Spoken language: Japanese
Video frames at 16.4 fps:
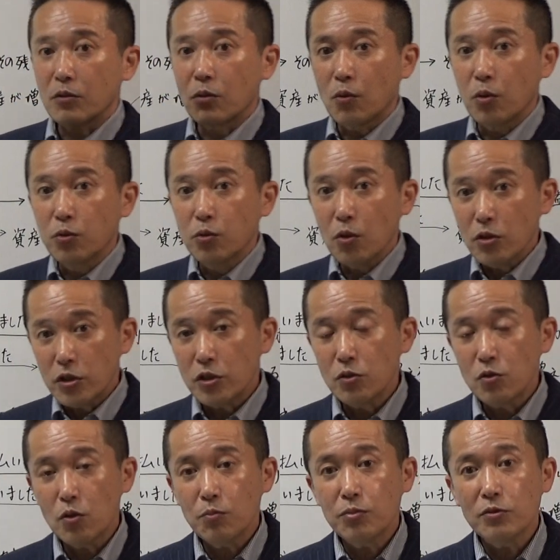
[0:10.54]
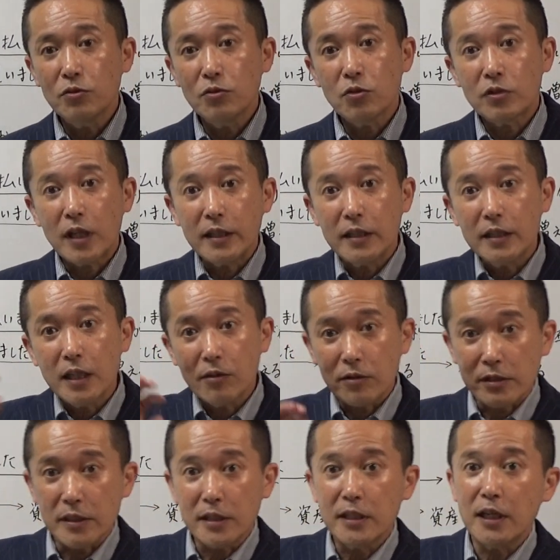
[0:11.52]
今年の分の種代
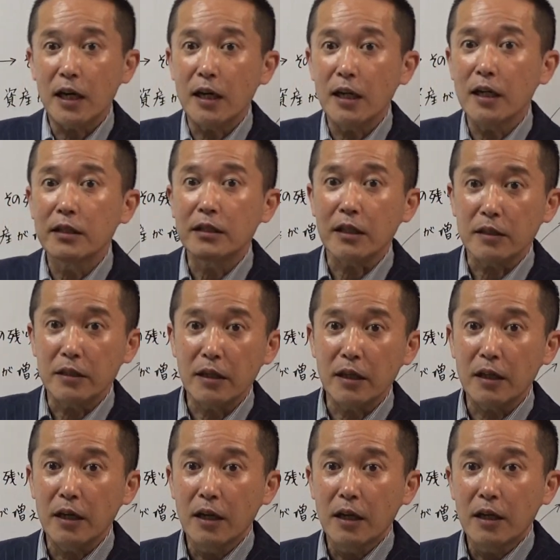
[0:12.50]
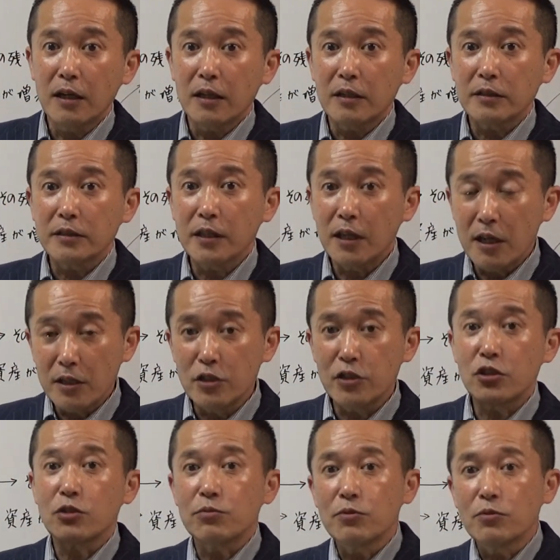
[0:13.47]
はすでに払っててさらに
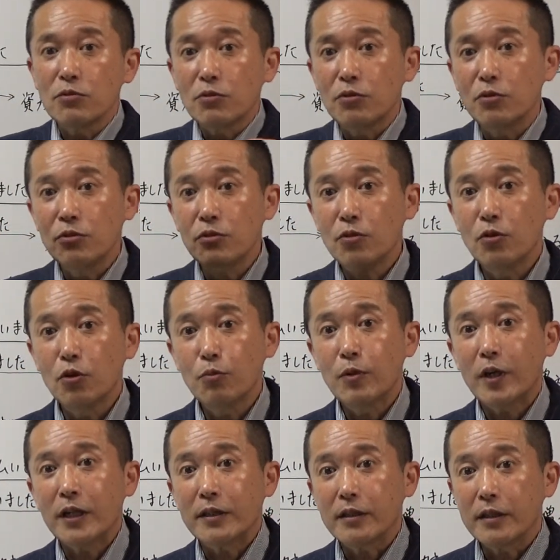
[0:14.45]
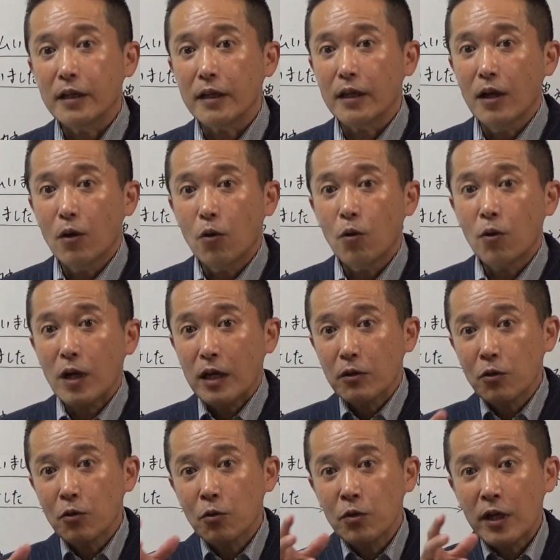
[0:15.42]
自分の給料もあってお
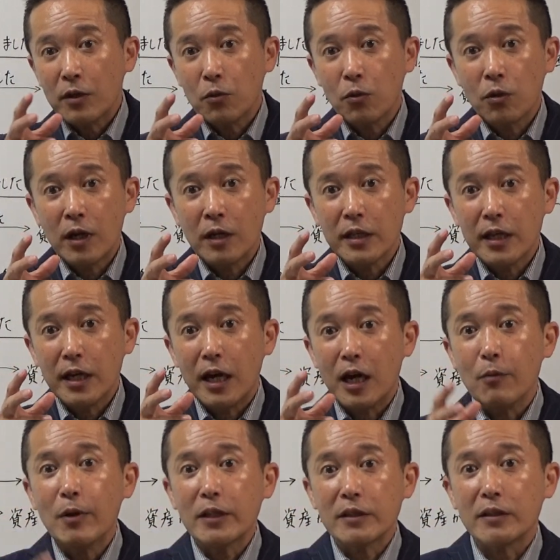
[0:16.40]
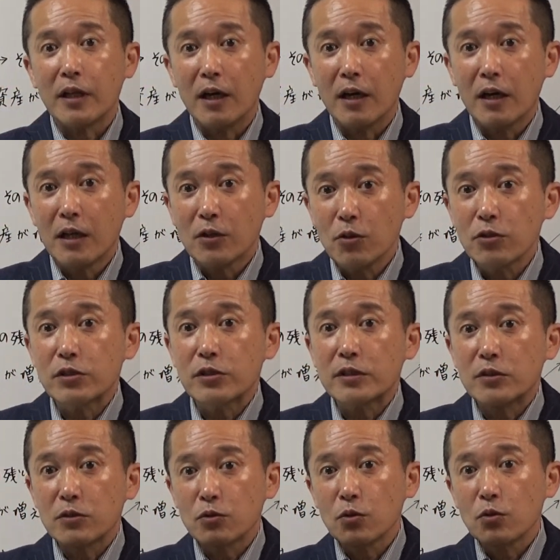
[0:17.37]
金が余ったよし
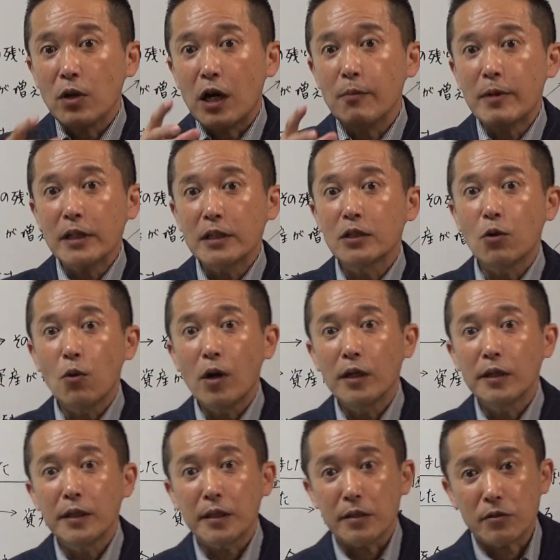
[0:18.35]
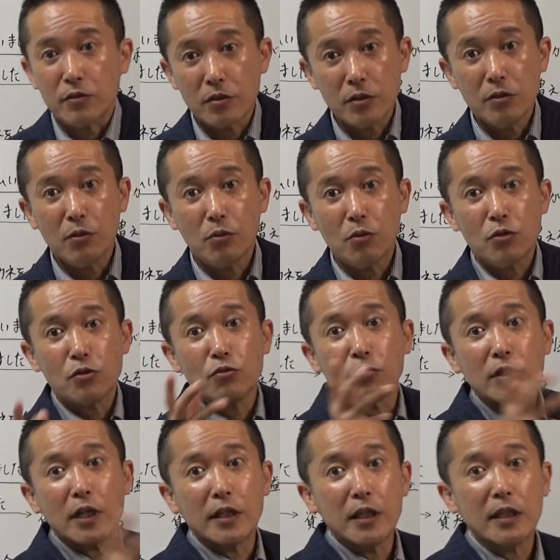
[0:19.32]
その余ったお金で次の年
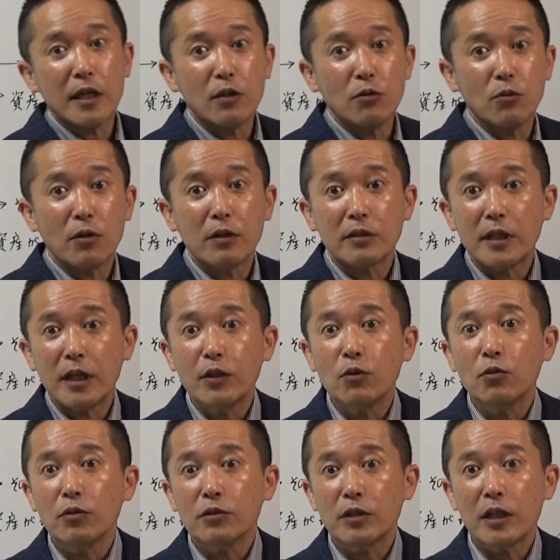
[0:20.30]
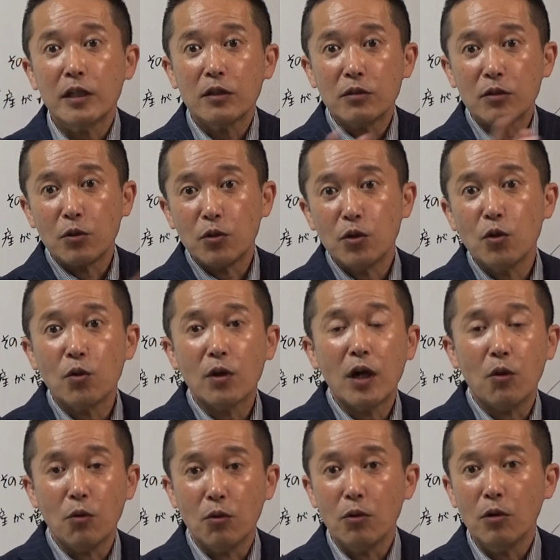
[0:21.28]
の種代を種を手なって肥料を
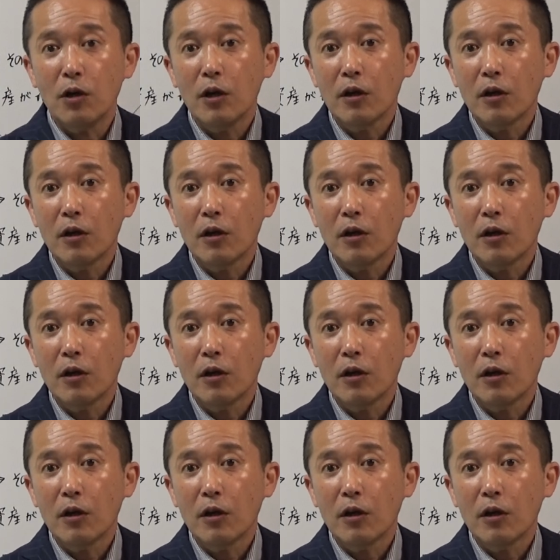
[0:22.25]
買おう